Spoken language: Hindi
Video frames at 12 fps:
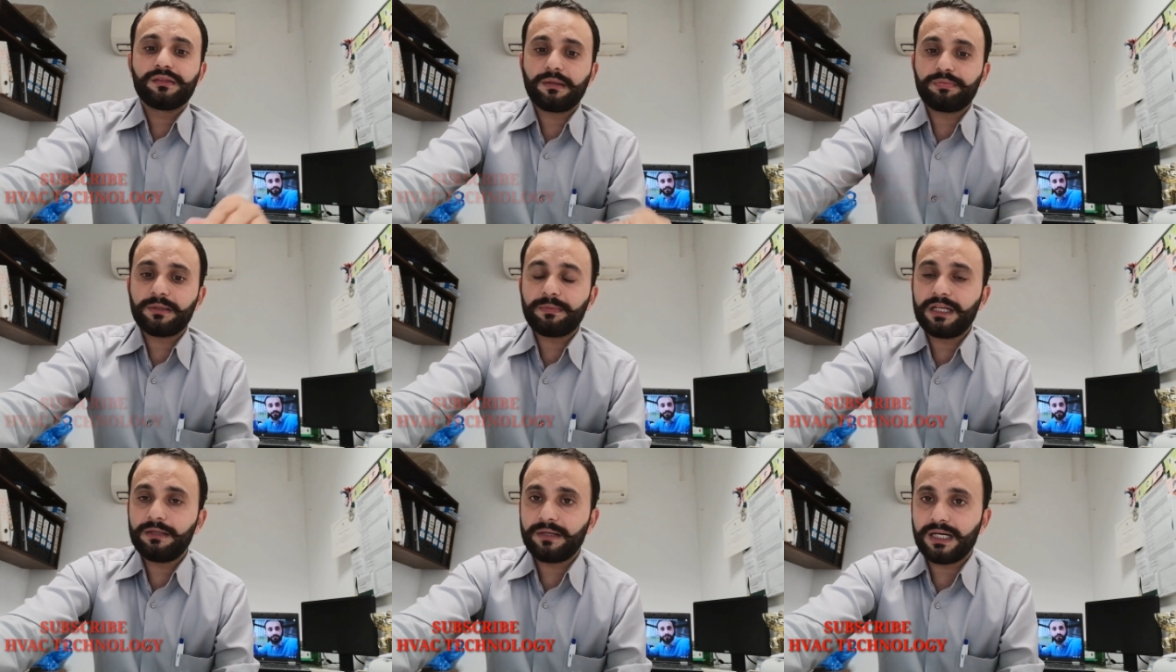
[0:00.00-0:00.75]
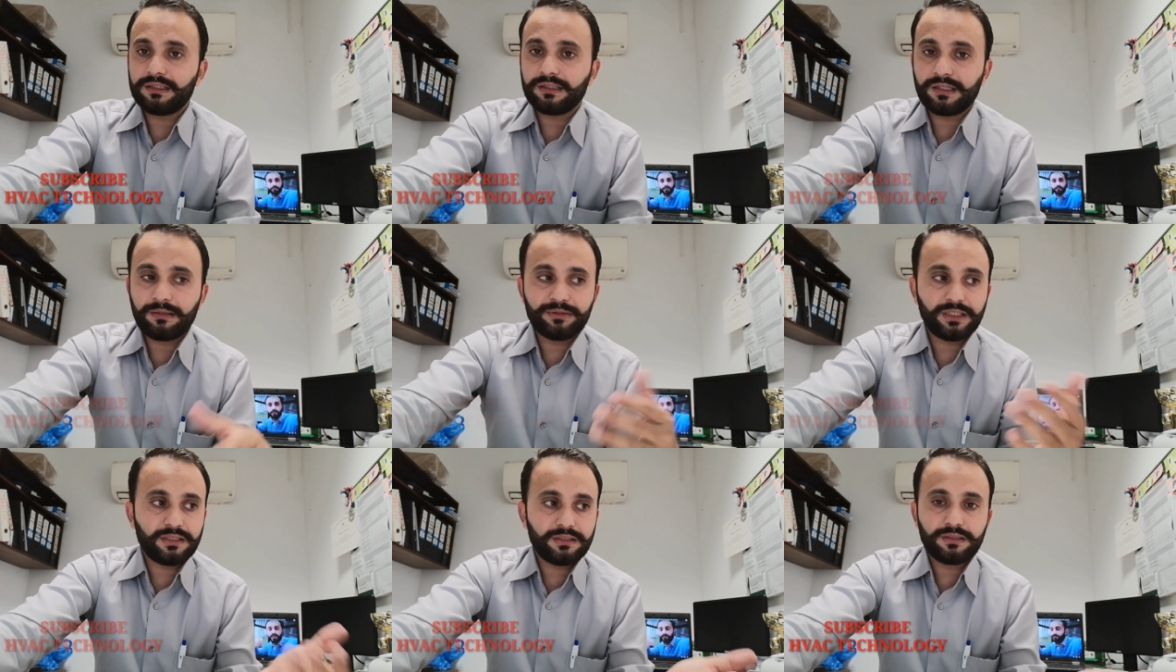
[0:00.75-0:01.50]
सबसे पहली बात अगर आप
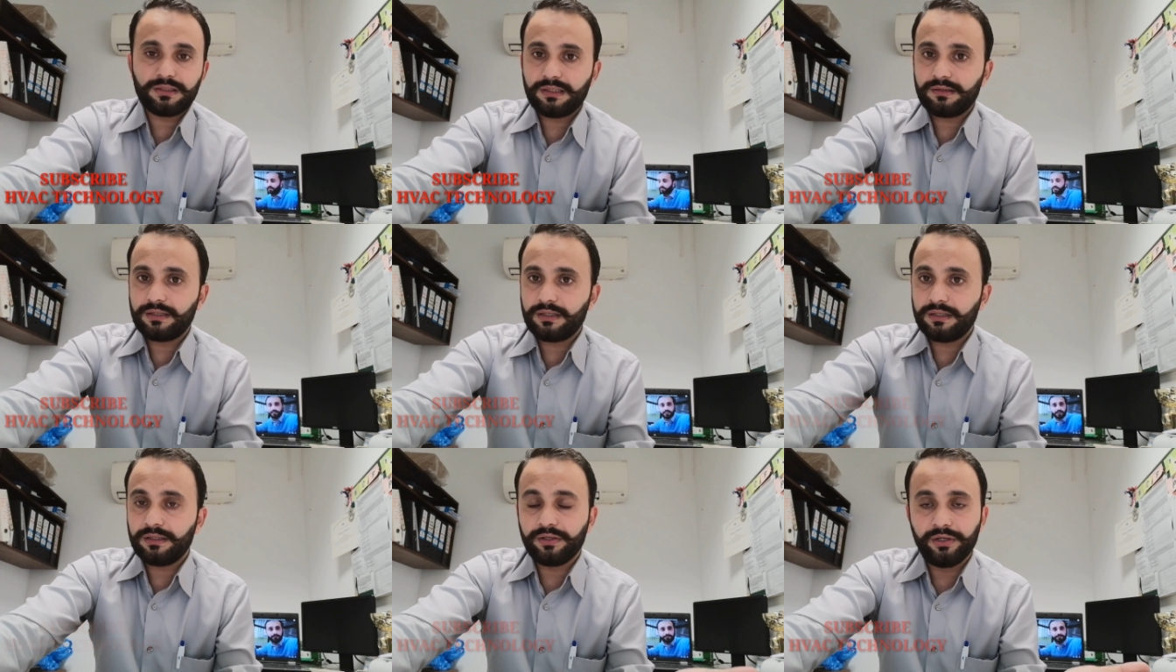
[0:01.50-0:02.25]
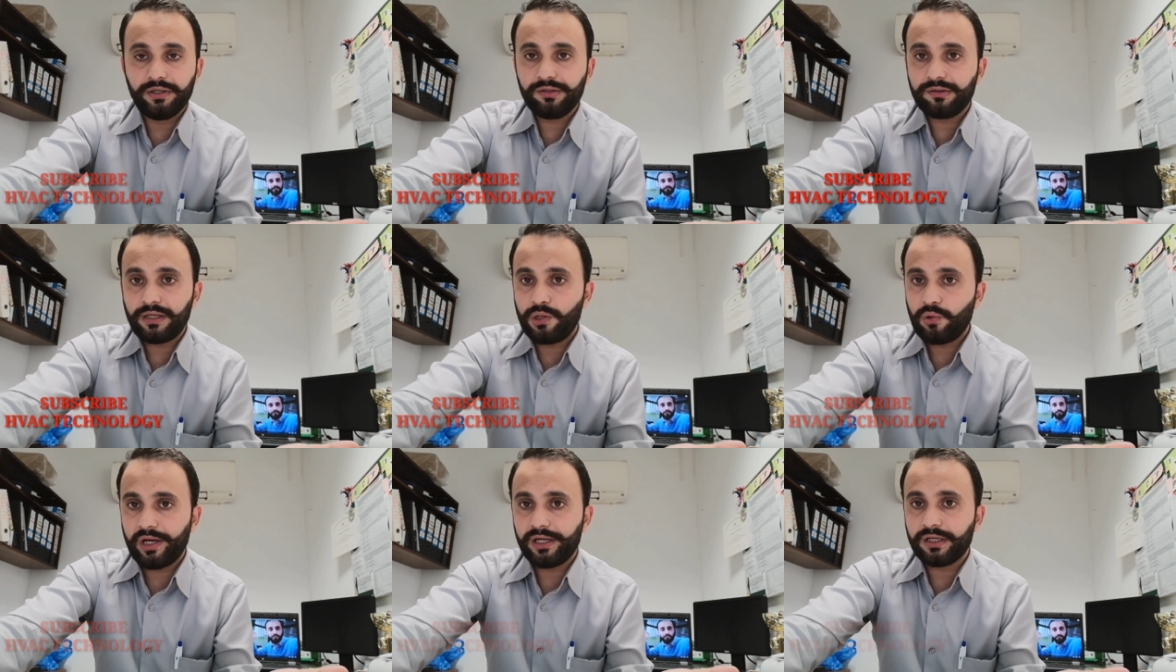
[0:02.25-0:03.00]
जाते हैं अच्छे तरीके से ग्रीटिंग्स
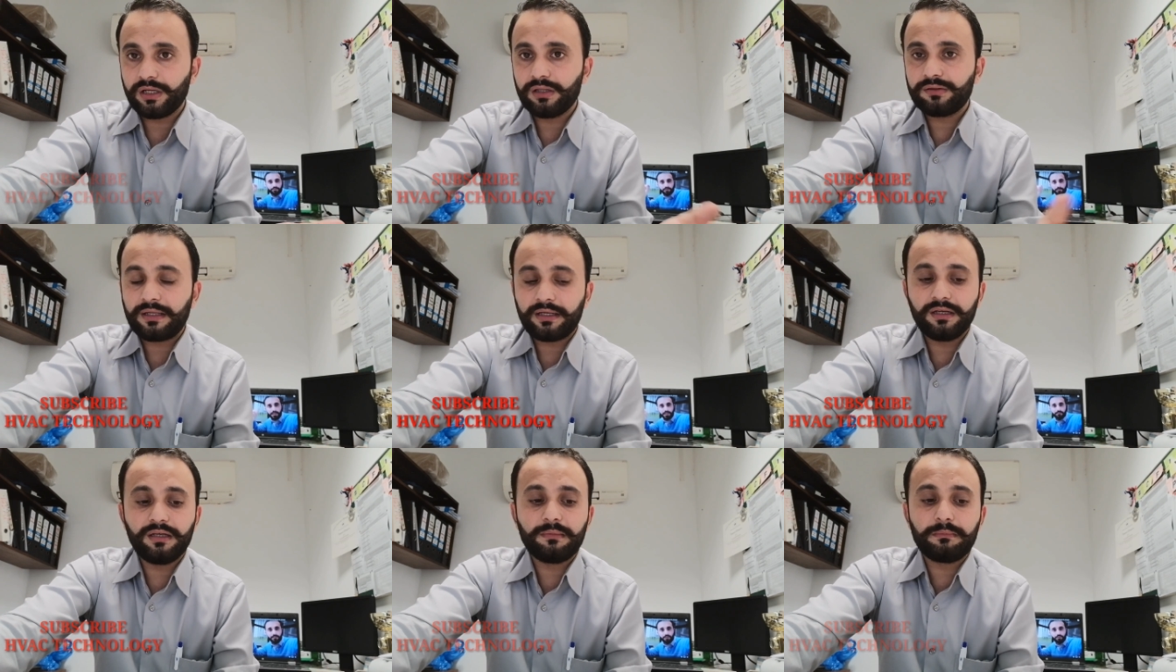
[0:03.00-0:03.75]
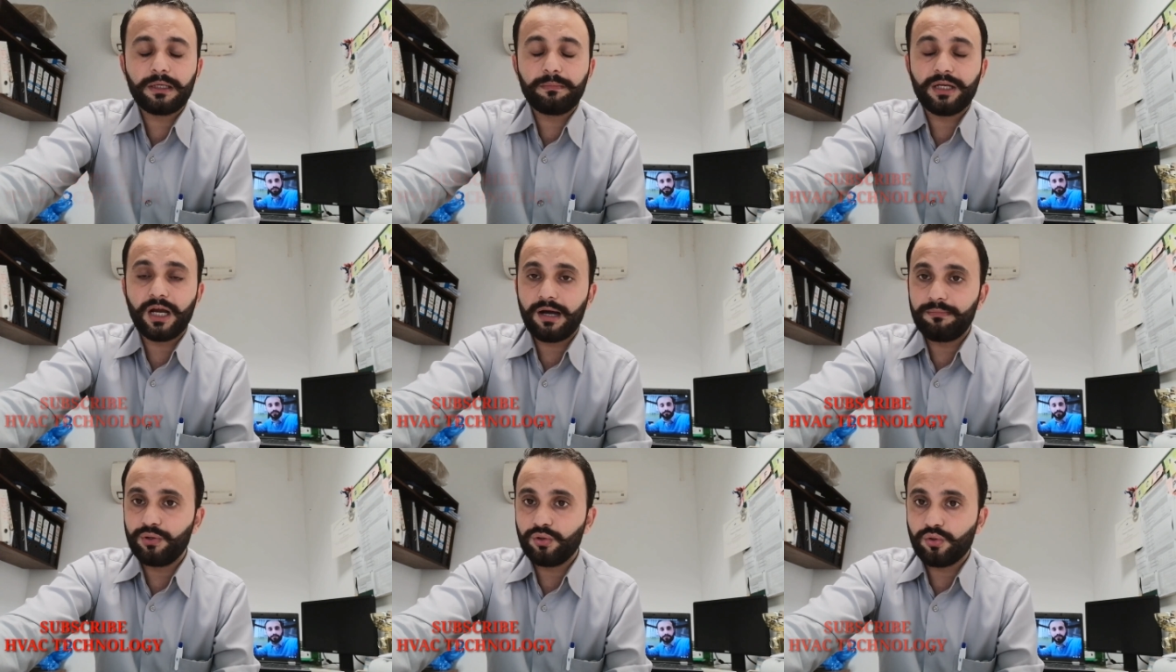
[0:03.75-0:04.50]
हेलो हाई करें सेकंड नंबर पे
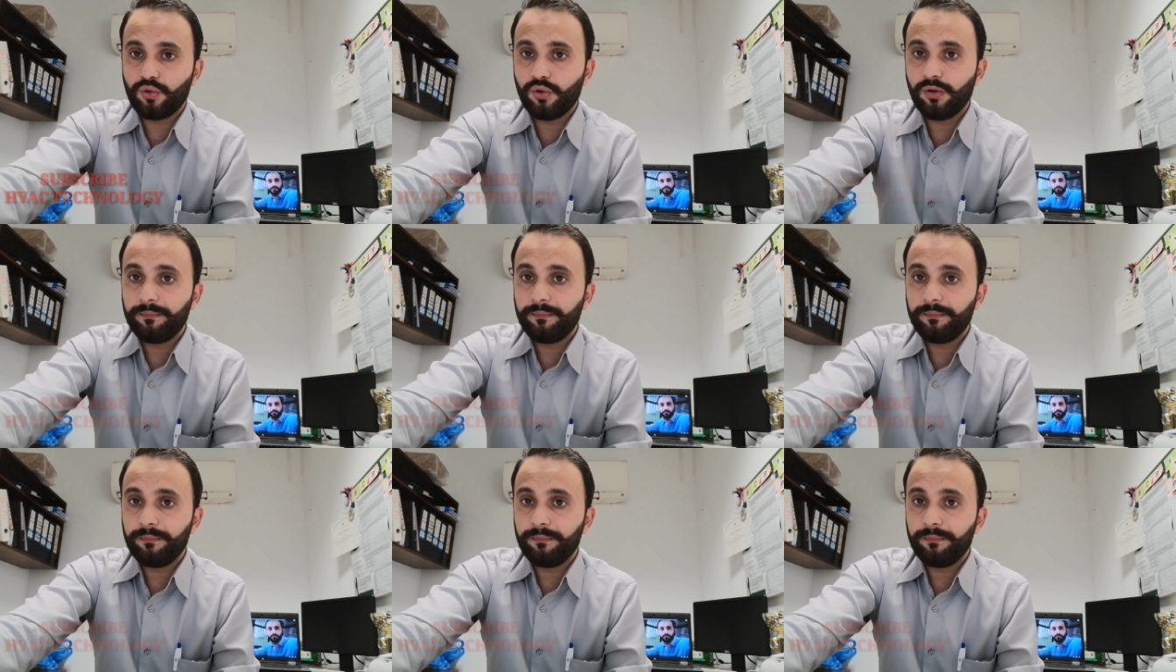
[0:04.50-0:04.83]
आप उनको